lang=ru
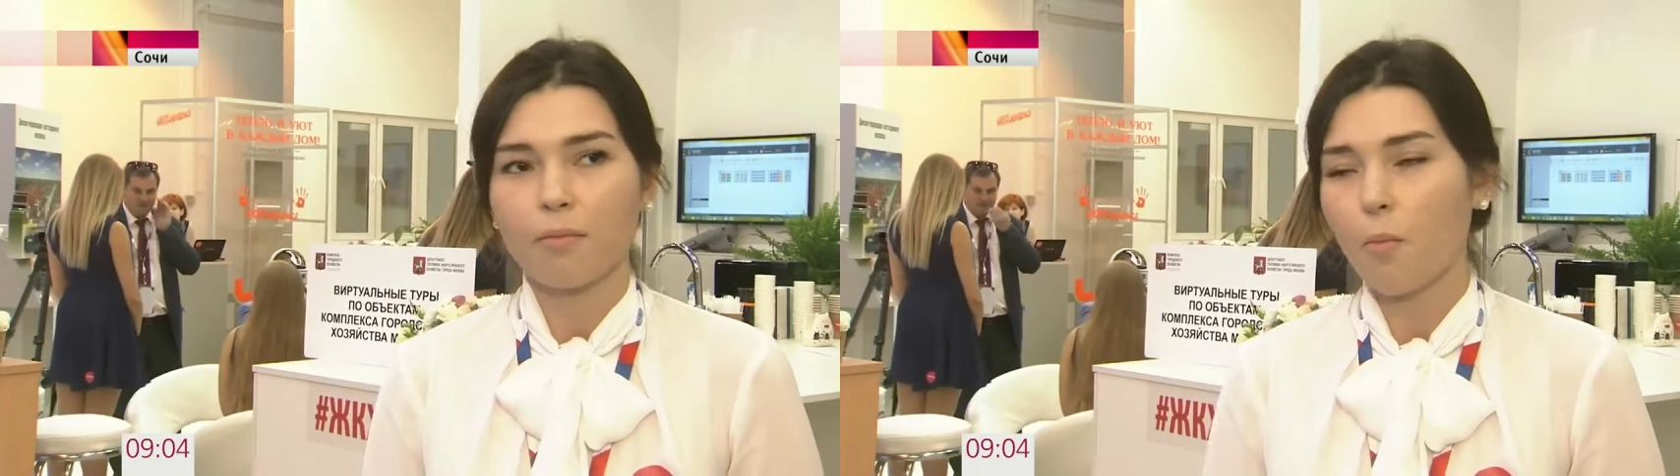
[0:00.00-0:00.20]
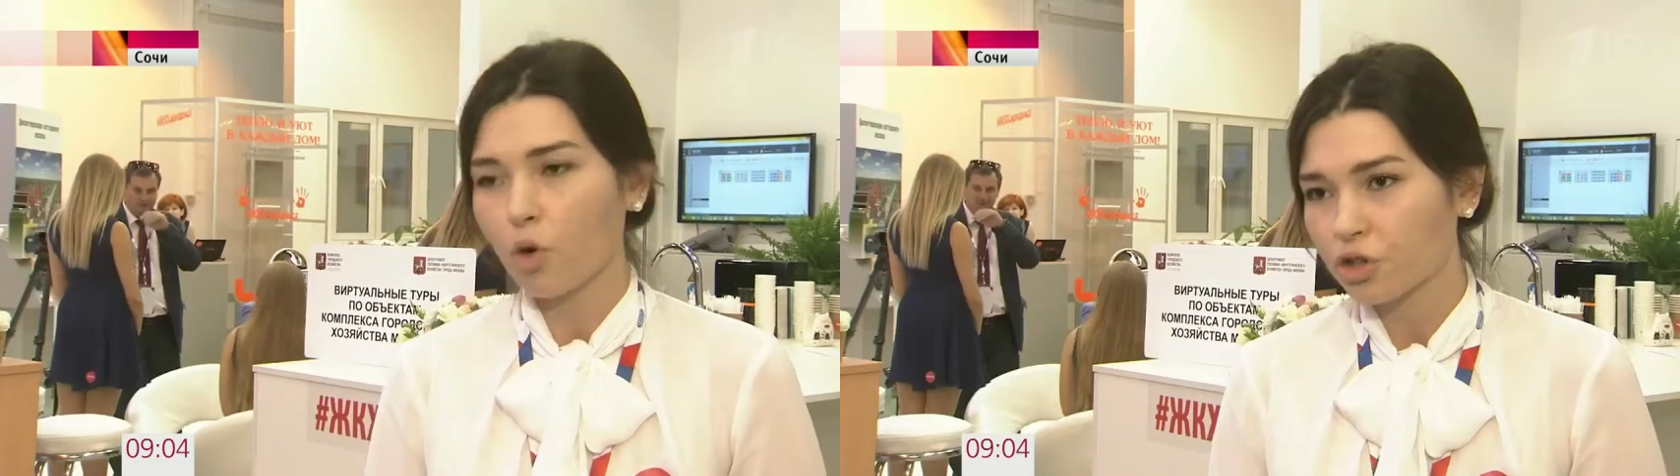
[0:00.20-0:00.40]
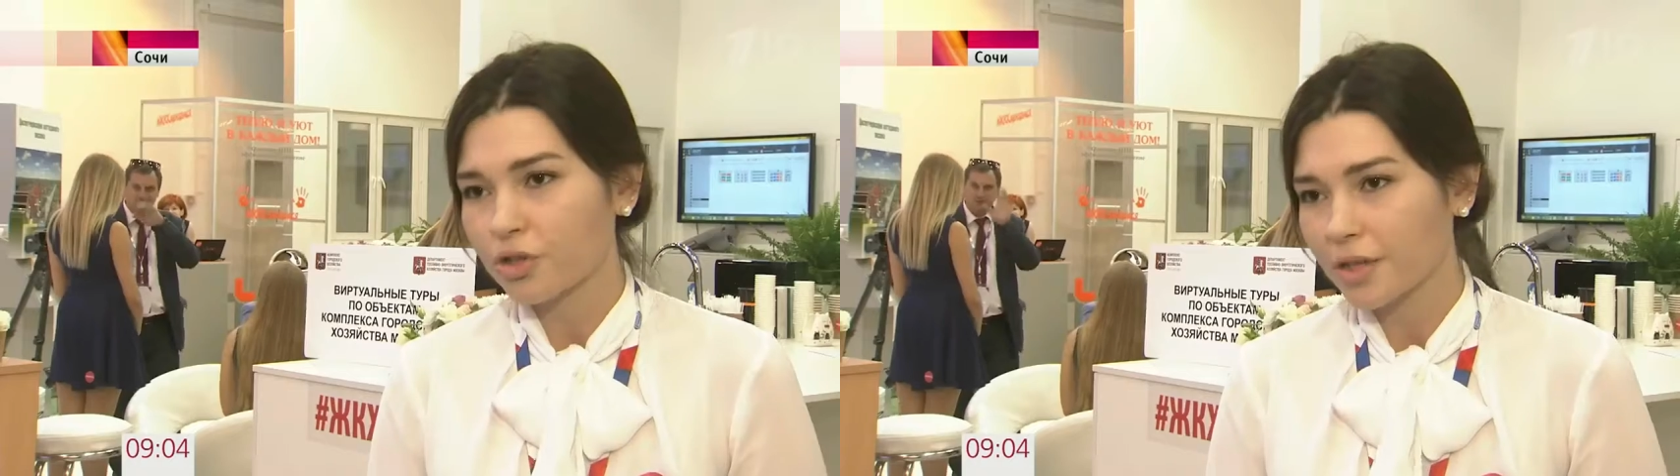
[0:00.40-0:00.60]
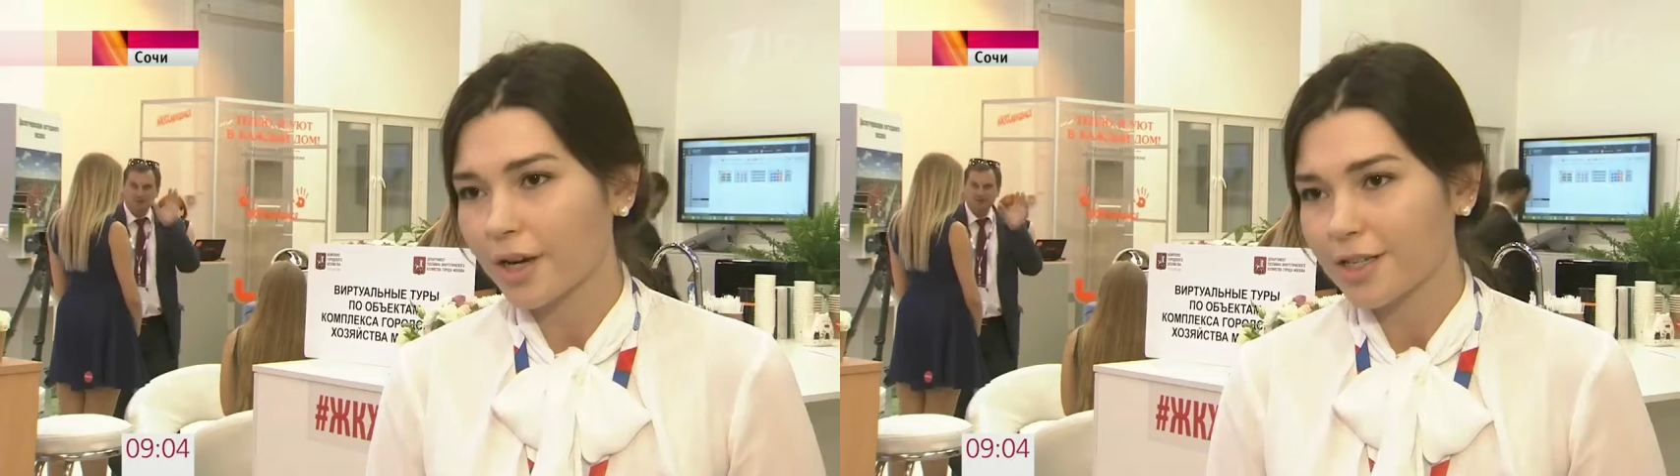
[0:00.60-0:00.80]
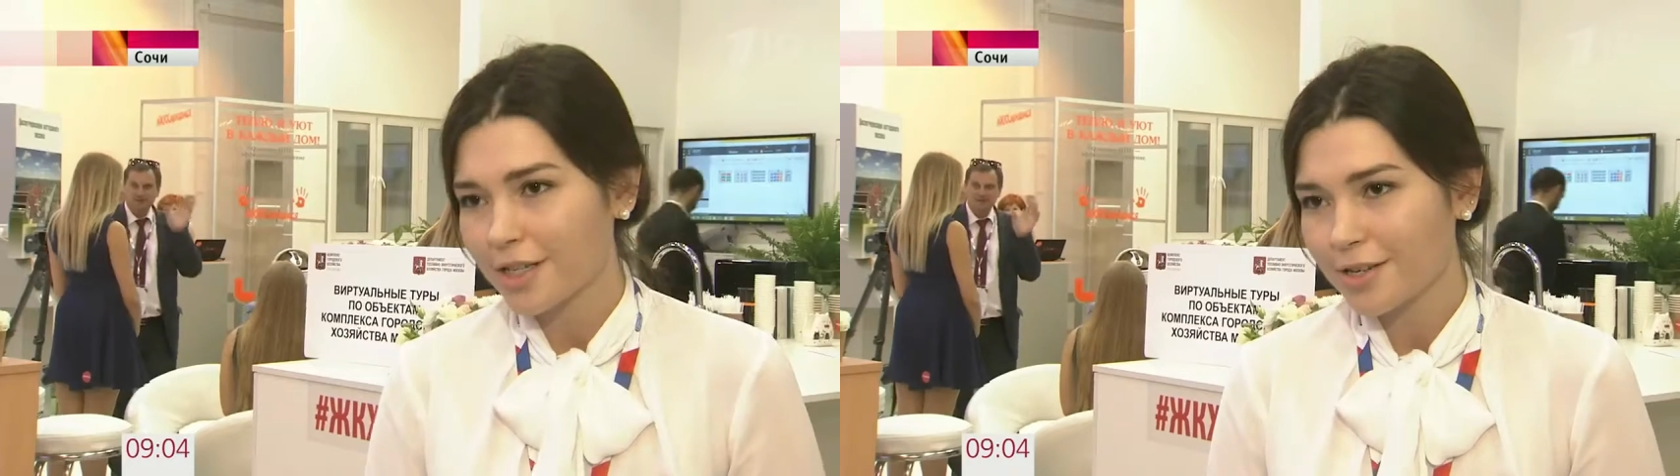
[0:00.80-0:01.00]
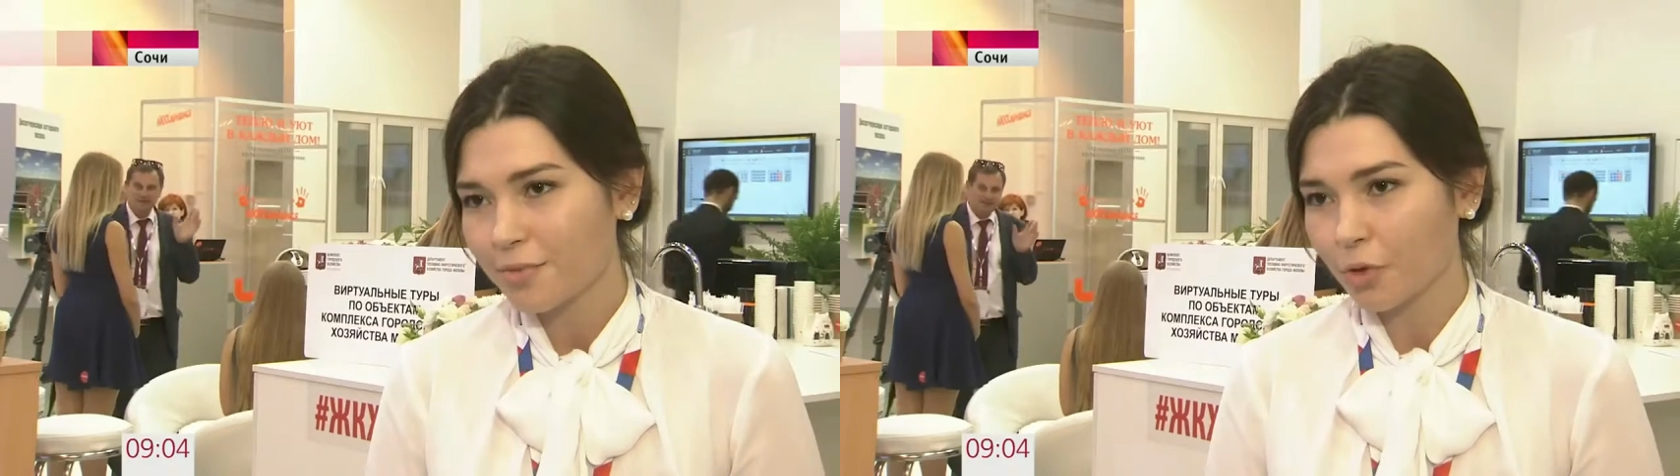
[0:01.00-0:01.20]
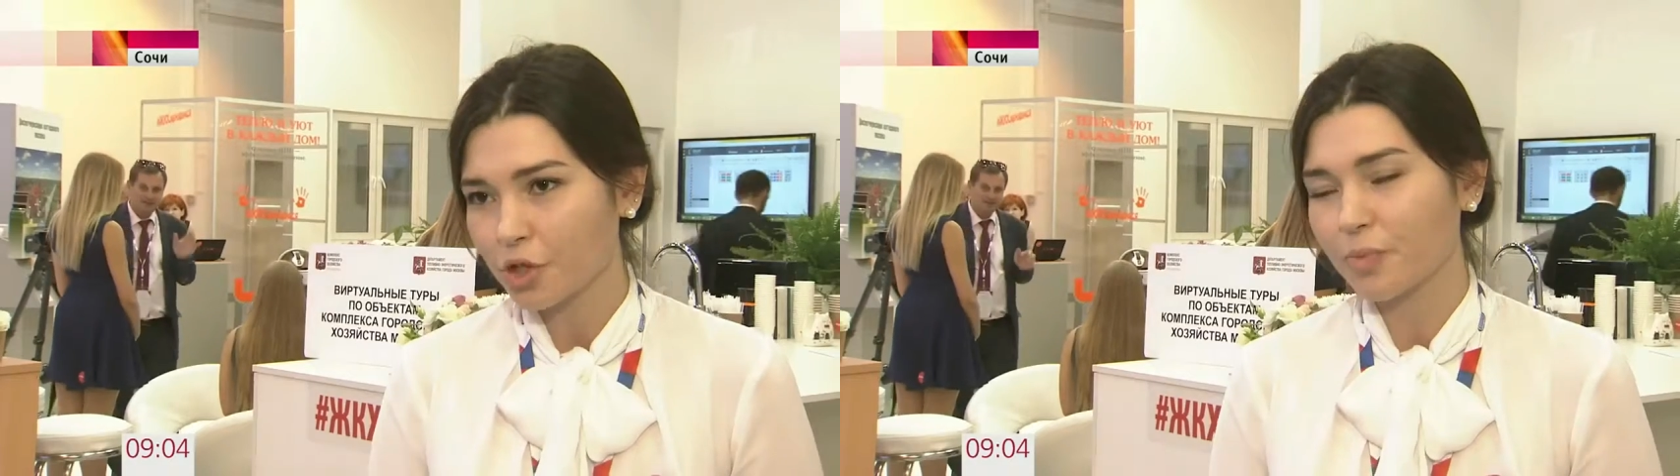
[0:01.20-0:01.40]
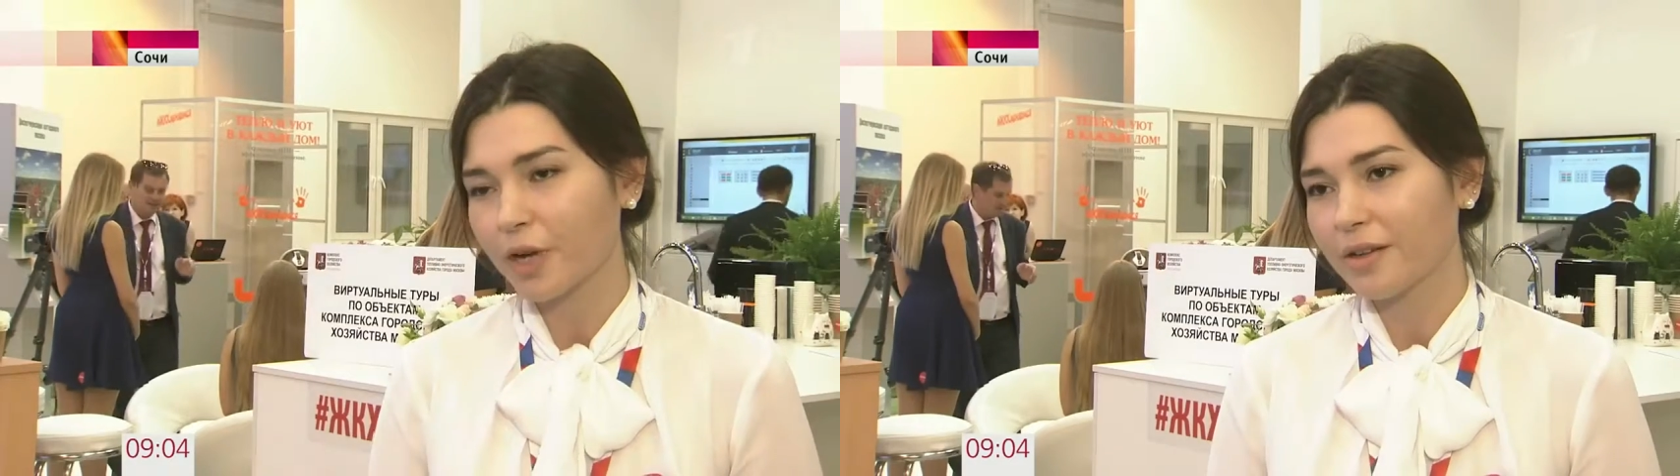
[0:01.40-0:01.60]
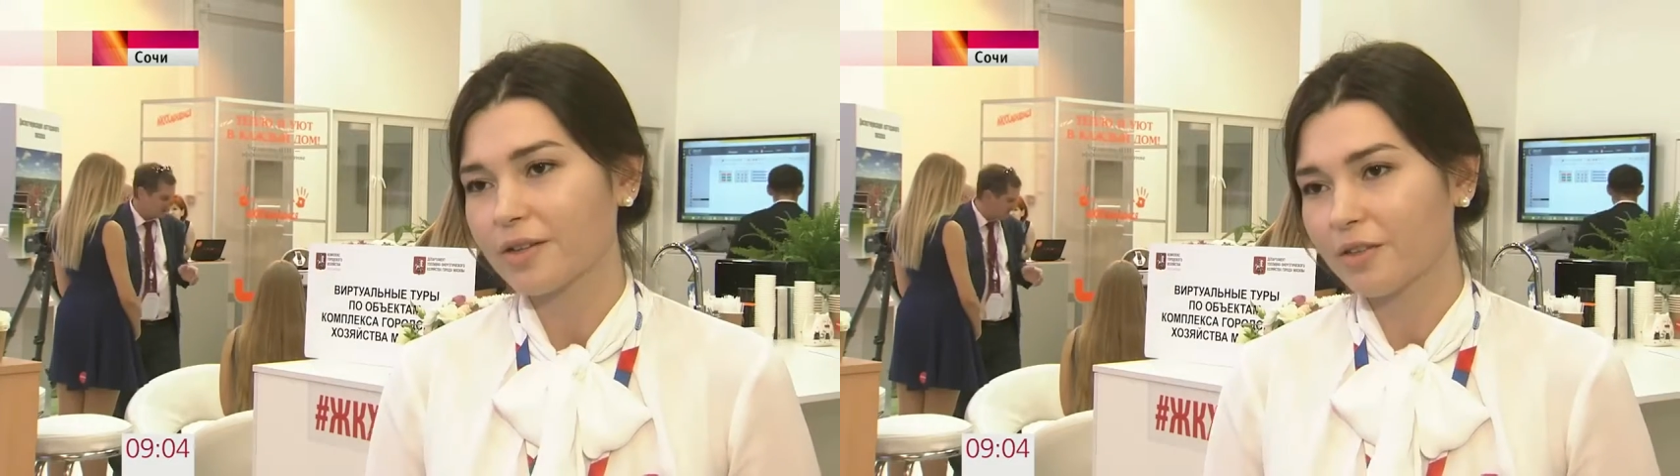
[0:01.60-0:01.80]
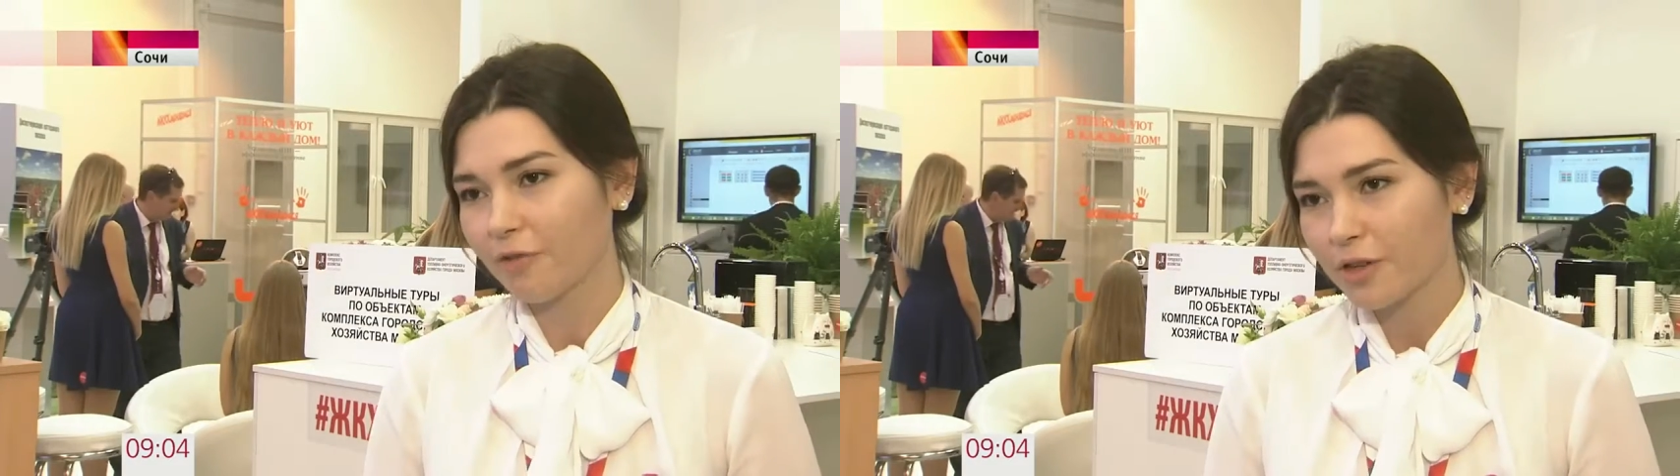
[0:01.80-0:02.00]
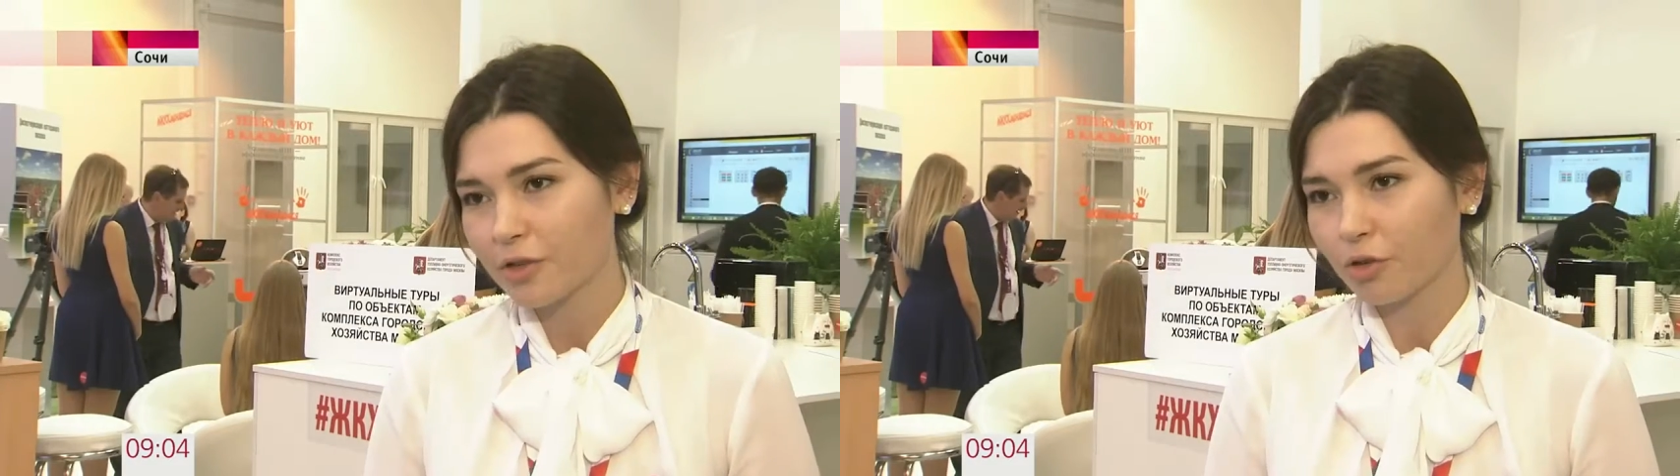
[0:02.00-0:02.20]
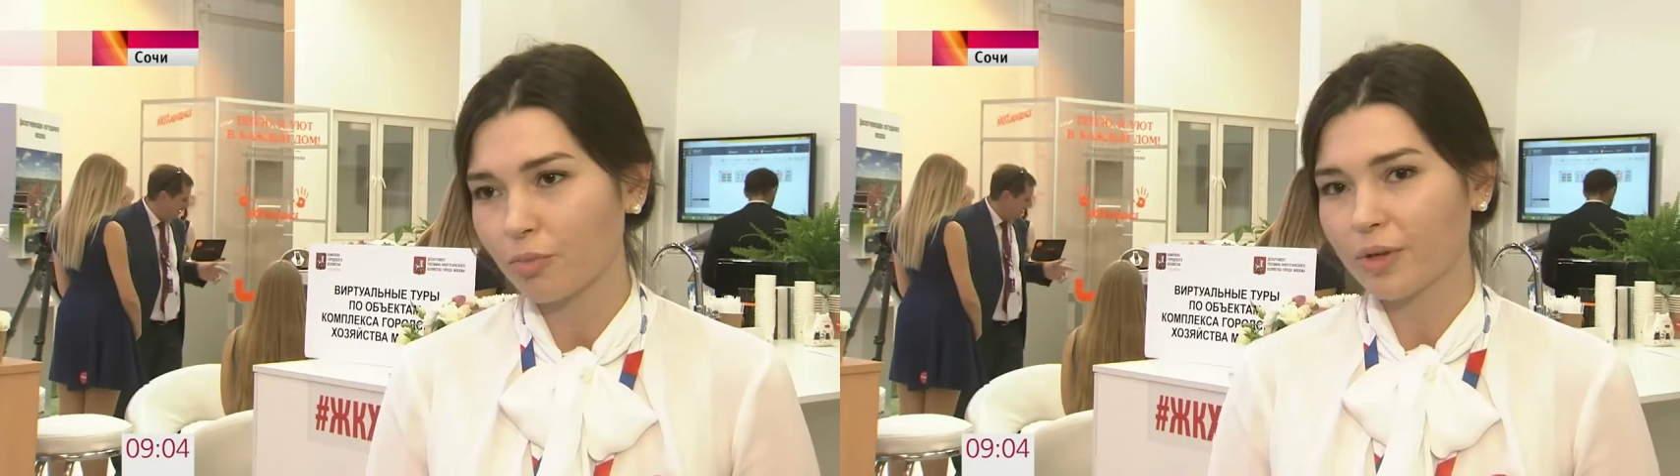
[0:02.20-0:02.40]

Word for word: можно заходить, можно приходить инвестору.